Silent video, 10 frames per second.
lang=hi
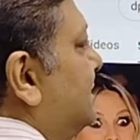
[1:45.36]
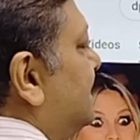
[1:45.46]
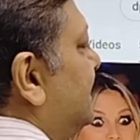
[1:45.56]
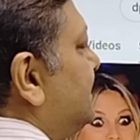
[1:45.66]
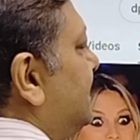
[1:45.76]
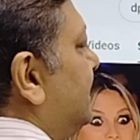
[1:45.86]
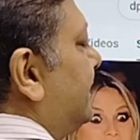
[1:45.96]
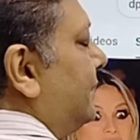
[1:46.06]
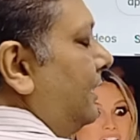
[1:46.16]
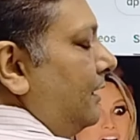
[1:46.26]
एंगल चेंज है
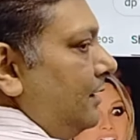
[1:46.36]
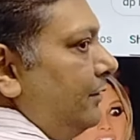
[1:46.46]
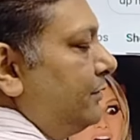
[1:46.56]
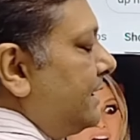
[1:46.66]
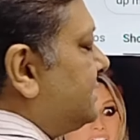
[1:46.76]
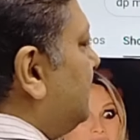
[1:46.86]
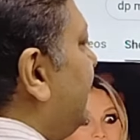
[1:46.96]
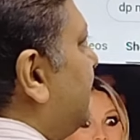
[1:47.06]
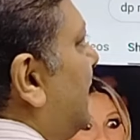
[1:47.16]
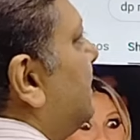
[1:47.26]
एक लेफ्ट डायरेक्शन
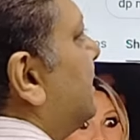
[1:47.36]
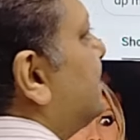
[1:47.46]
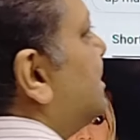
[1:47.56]
में एक राइट